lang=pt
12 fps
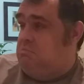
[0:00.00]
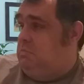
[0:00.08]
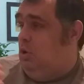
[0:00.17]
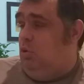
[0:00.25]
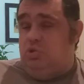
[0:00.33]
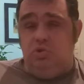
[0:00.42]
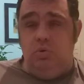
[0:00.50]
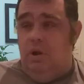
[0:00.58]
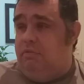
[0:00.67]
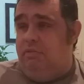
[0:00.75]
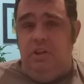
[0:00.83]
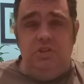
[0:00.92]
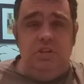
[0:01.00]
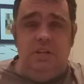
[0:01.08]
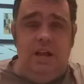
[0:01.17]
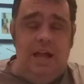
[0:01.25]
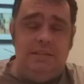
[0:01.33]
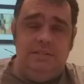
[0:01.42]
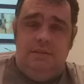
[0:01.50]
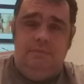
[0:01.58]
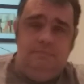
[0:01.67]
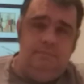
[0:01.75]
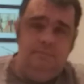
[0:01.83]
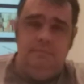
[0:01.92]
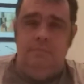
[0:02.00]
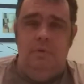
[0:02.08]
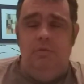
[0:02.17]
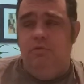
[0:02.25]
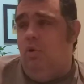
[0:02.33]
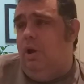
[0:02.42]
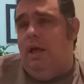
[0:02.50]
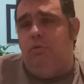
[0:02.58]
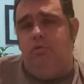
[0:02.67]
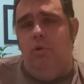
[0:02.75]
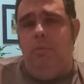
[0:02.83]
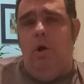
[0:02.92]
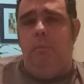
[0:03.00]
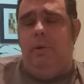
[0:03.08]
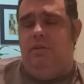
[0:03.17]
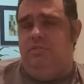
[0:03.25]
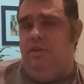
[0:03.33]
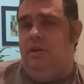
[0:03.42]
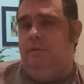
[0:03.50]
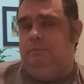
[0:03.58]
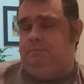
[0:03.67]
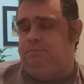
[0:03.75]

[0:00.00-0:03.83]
Encostou na frente de casa. Ficou lá o seu bel prazer.